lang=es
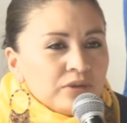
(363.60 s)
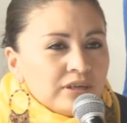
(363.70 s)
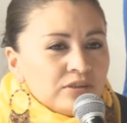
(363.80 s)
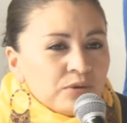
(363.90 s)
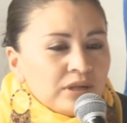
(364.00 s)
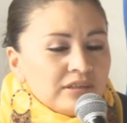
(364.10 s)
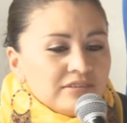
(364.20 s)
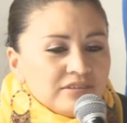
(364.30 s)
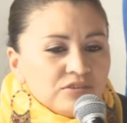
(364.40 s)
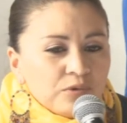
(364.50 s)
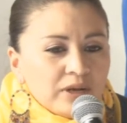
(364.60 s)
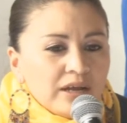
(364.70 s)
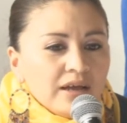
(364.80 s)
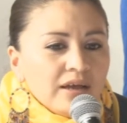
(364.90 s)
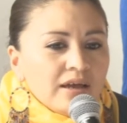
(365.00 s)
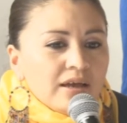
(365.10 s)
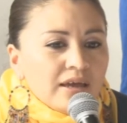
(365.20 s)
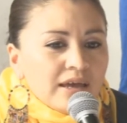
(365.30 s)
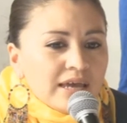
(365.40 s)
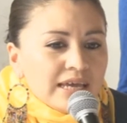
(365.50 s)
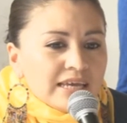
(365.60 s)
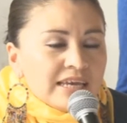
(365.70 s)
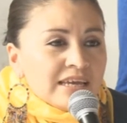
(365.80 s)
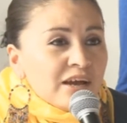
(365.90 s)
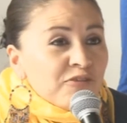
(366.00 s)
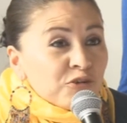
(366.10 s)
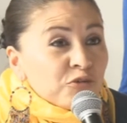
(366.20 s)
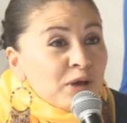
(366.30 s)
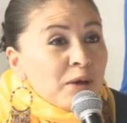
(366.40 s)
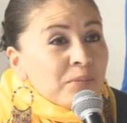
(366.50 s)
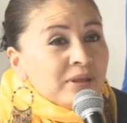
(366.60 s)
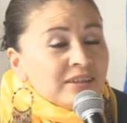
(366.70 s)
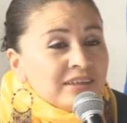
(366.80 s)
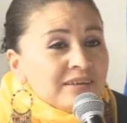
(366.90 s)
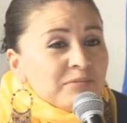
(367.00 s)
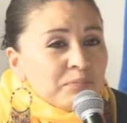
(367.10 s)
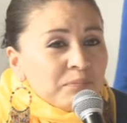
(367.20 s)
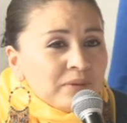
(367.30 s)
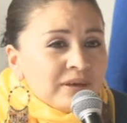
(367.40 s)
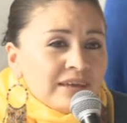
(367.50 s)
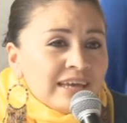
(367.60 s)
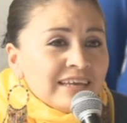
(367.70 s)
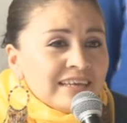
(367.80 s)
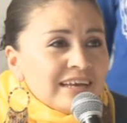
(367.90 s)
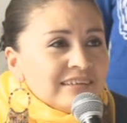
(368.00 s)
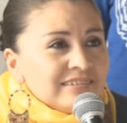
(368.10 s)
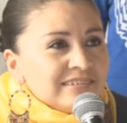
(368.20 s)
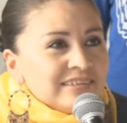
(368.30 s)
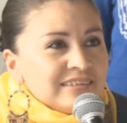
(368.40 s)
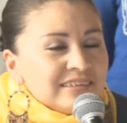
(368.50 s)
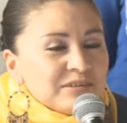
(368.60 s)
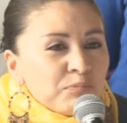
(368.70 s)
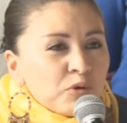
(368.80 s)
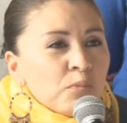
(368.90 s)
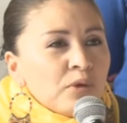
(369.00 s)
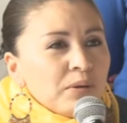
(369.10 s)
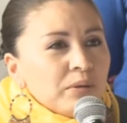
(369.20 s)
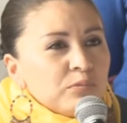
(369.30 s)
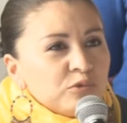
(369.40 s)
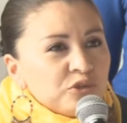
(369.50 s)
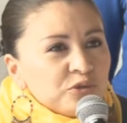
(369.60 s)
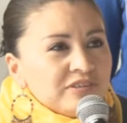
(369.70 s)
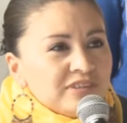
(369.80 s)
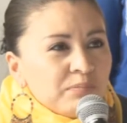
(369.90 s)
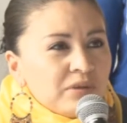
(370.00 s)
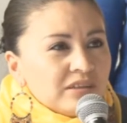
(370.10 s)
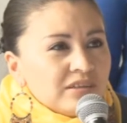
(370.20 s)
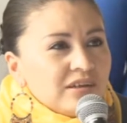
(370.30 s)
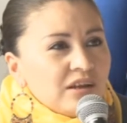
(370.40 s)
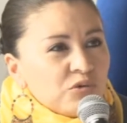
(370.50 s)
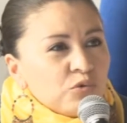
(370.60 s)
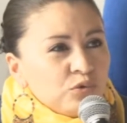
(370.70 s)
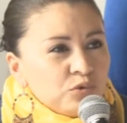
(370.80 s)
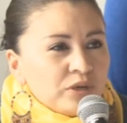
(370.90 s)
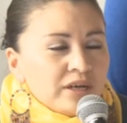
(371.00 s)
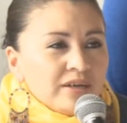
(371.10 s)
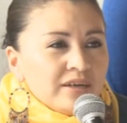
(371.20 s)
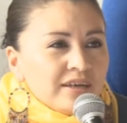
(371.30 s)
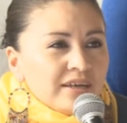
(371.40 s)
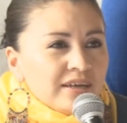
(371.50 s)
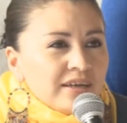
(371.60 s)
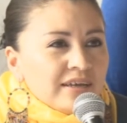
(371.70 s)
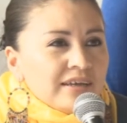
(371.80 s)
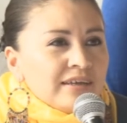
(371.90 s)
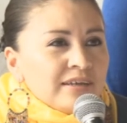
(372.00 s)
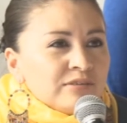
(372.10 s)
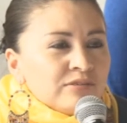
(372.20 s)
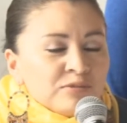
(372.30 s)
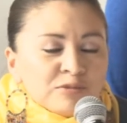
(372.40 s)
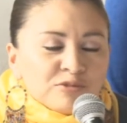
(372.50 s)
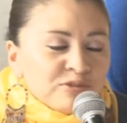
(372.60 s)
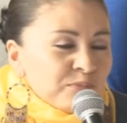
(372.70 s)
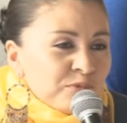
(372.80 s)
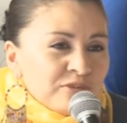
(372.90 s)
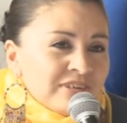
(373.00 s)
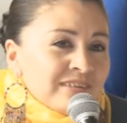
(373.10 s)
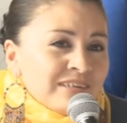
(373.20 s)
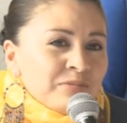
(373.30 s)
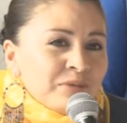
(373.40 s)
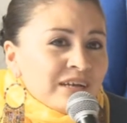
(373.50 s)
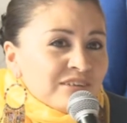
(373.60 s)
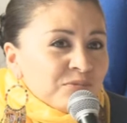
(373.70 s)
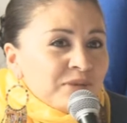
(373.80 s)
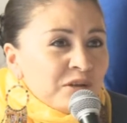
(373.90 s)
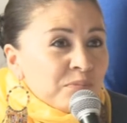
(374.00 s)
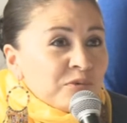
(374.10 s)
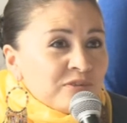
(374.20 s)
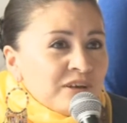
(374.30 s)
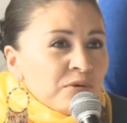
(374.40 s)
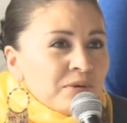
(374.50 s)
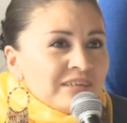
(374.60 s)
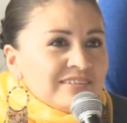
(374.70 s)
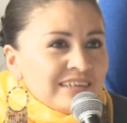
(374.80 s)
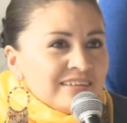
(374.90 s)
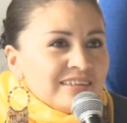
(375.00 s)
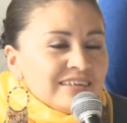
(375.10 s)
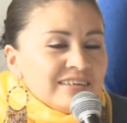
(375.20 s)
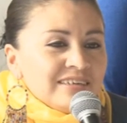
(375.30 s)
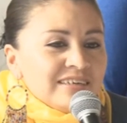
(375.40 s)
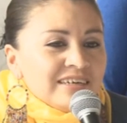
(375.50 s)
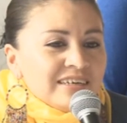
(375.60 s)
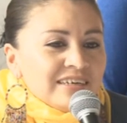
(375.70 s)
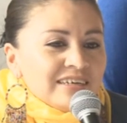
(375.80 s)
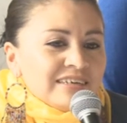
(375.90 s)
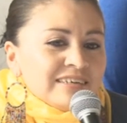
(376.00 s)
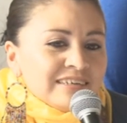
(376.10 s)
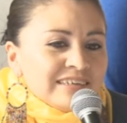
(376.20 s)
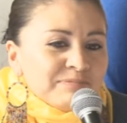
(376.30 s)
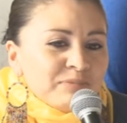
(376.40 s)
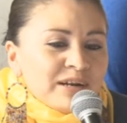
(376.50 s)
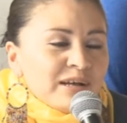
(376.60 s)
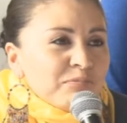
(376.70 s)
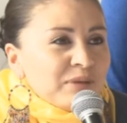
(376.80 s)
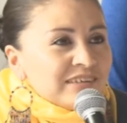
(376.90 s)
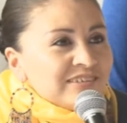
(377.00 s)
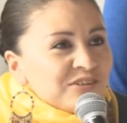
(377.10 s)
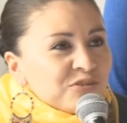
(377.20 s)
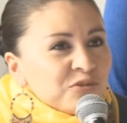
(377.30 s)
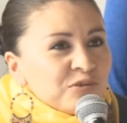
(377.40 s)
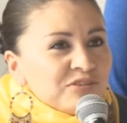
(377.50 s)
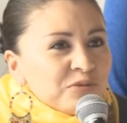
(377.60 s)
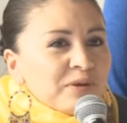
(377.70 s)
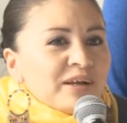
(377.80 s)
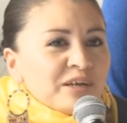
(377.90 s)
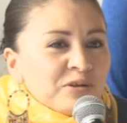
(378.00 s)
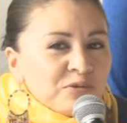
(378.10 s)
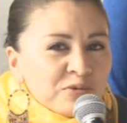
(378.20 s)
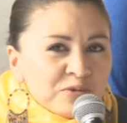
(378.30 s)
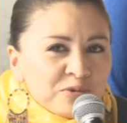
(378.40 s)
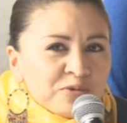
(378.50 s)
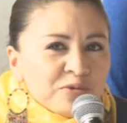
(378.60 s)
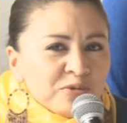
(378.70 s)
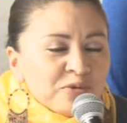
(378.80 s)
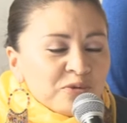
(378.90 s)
directora de esta escuela. Y afortunadamente eh, ellas promueven mucho esta parte de la cultura. nos impulsan, en mi caso me han impulsado bastante eh, para, hacer todo esto, para que no,